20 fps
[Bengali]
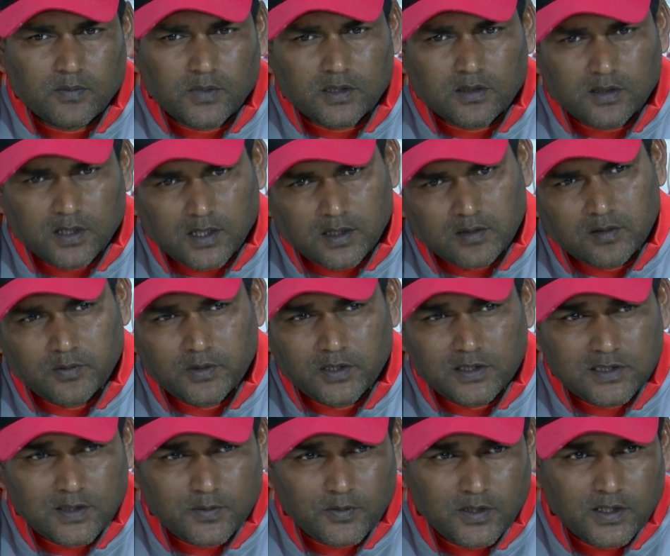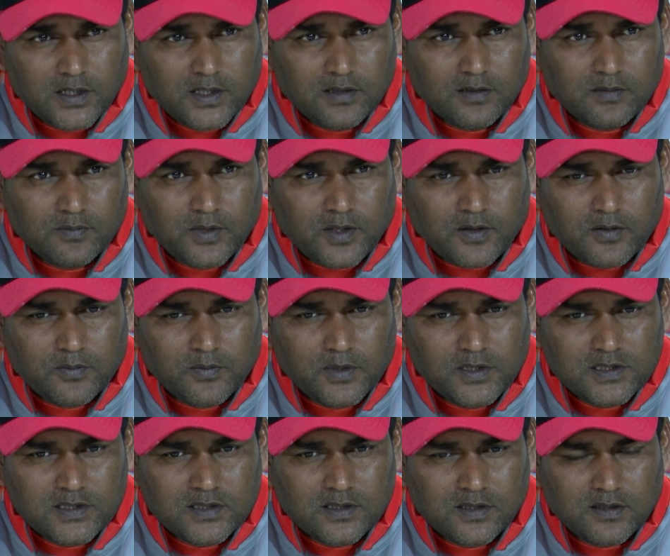বাট খুবই ডিসঅ্যাপয়েন্টিং
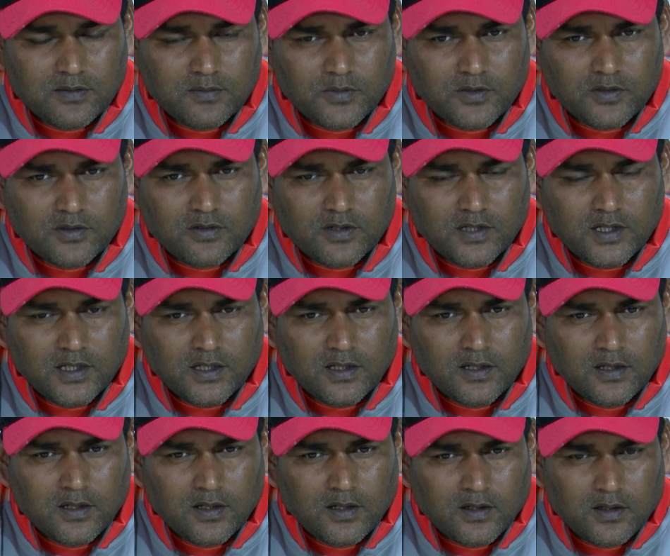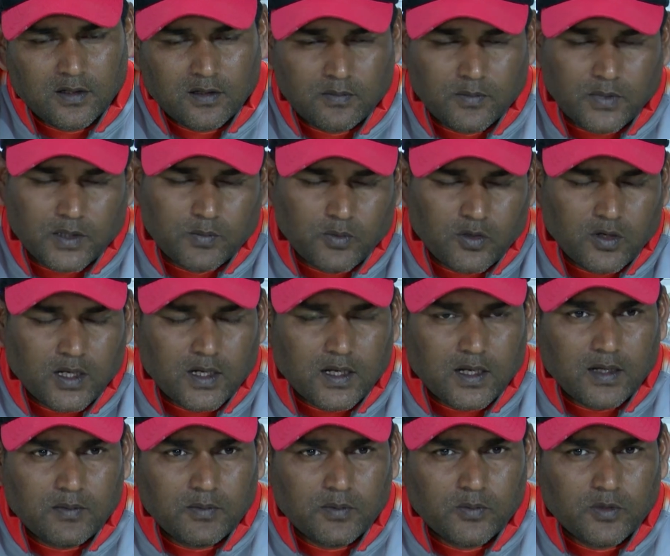পারফরমেন্স আমি মনে করি বাট
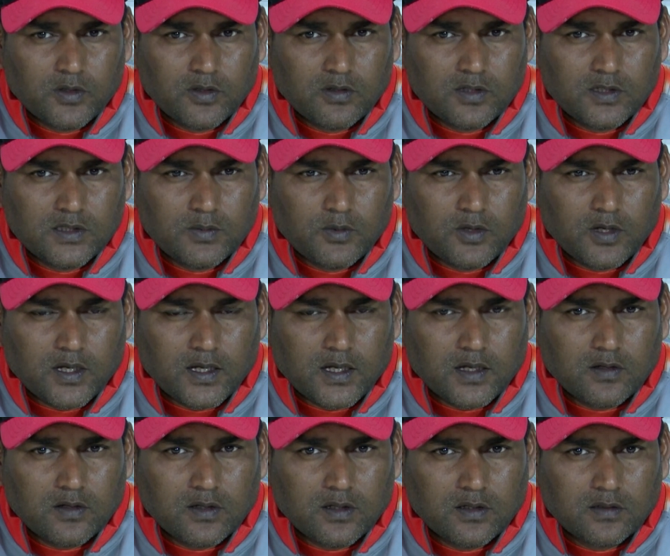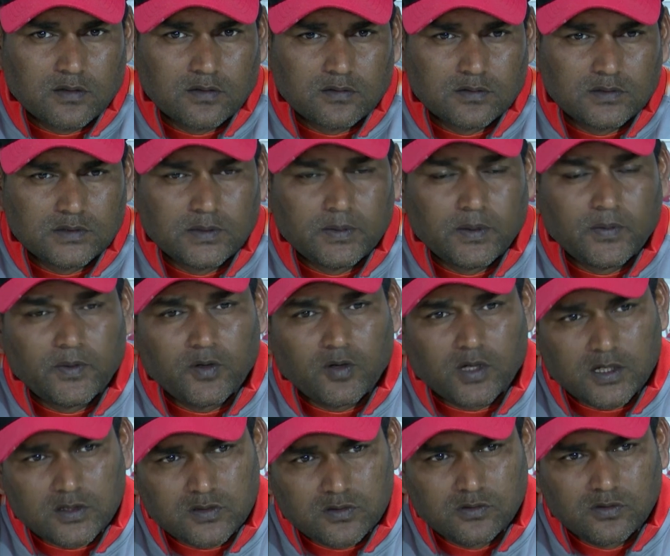বলাররা আমি মনে করি যে বলাররা যেভাবে
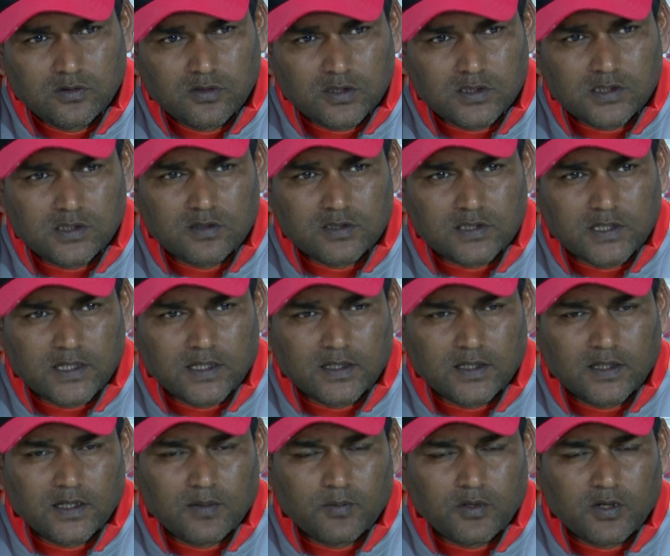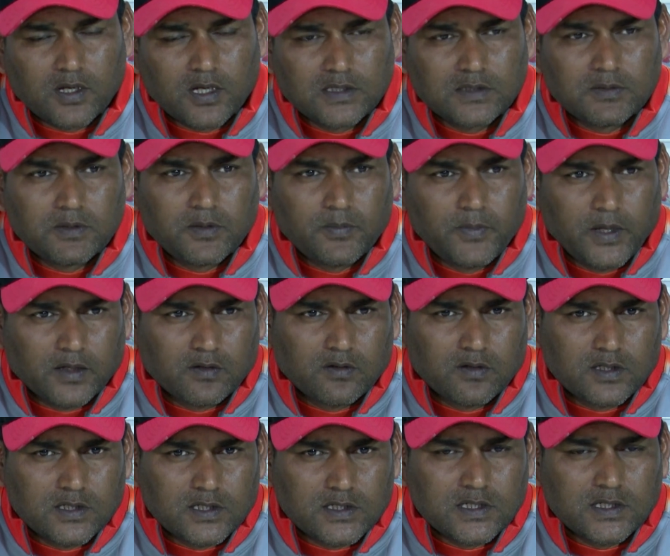ওরা শুরু করেছিল সেখান থেকে বলাররা যেভাবে ব্যাক
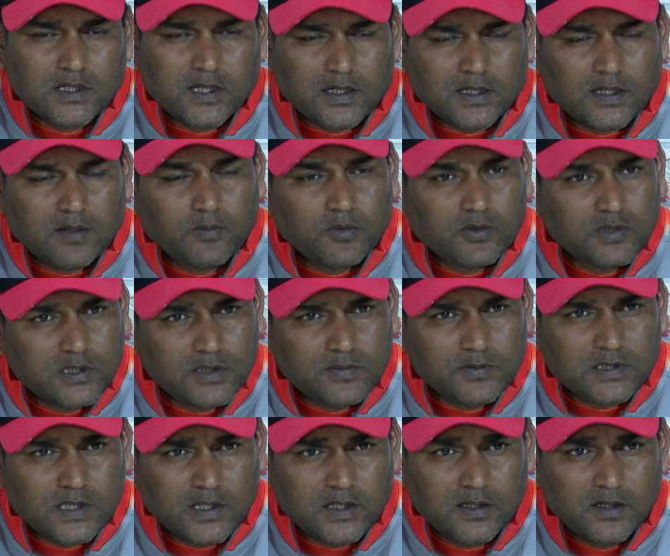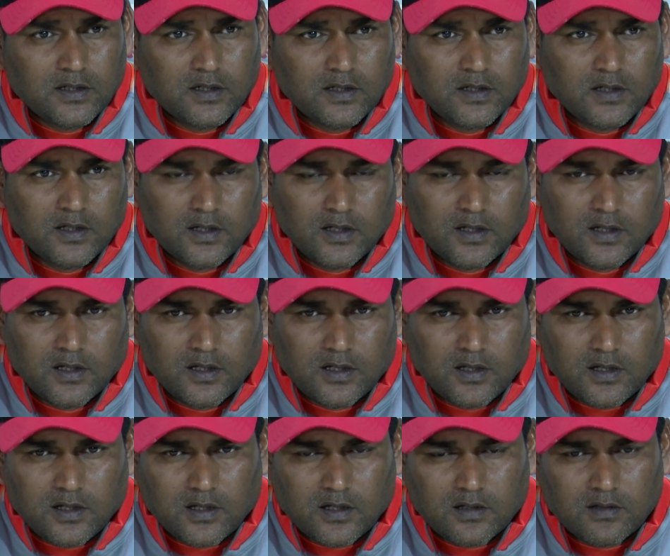করেছে সেটা একটা পজিটিভ সাইন
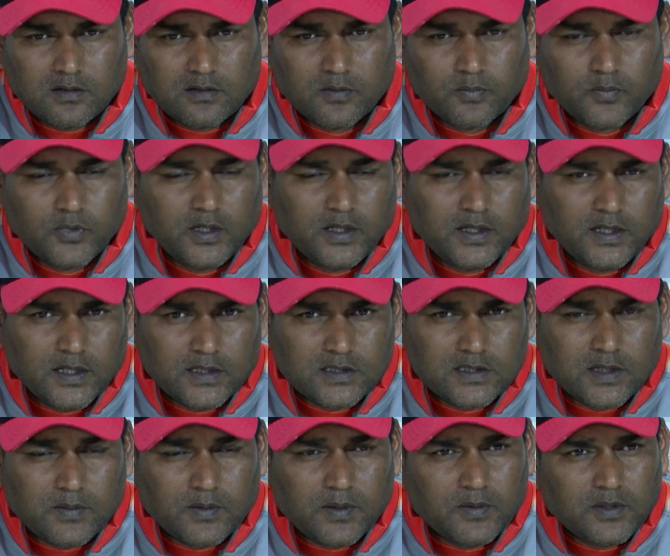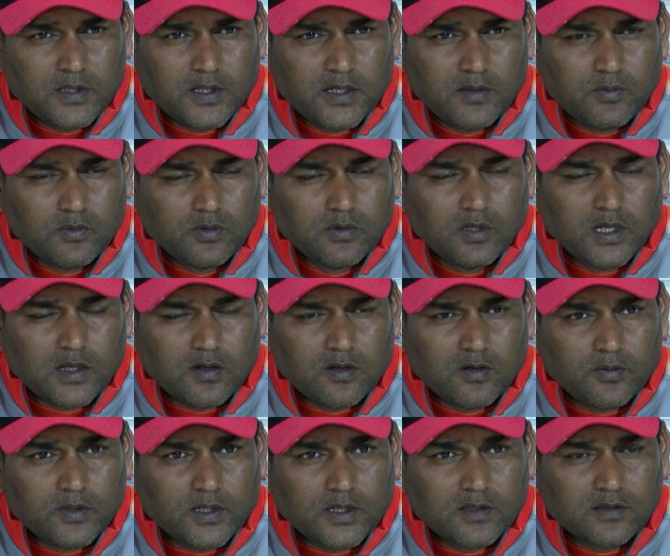হোপফুলি নেক্সট টাইম আমাদের এই ভুলগুলো আর
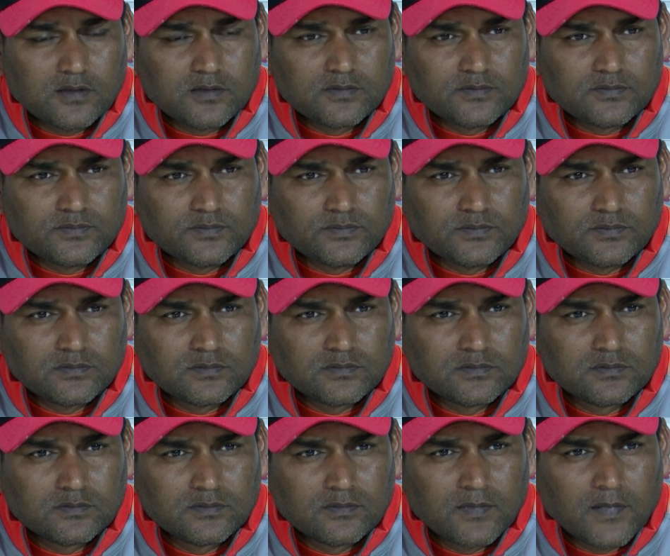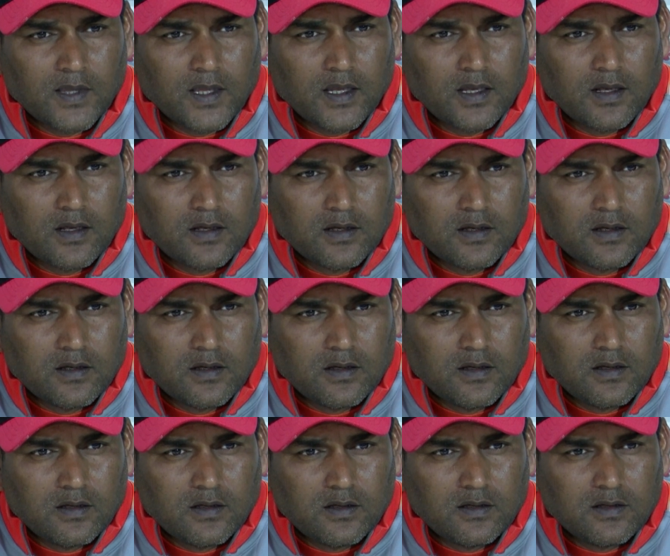হবে না মানে
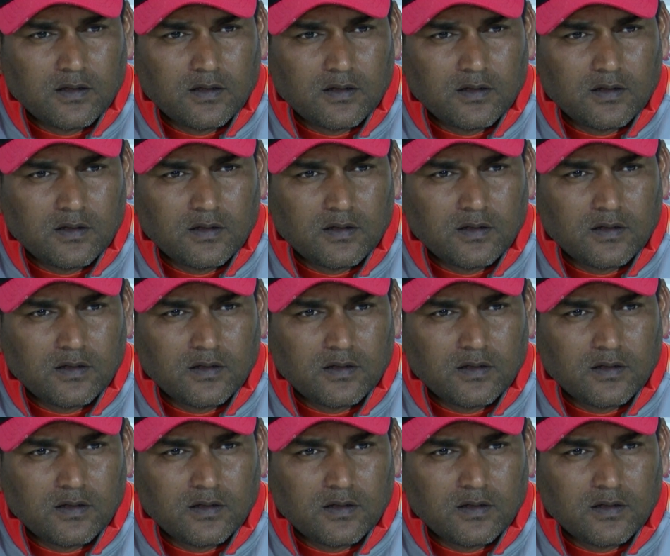মানে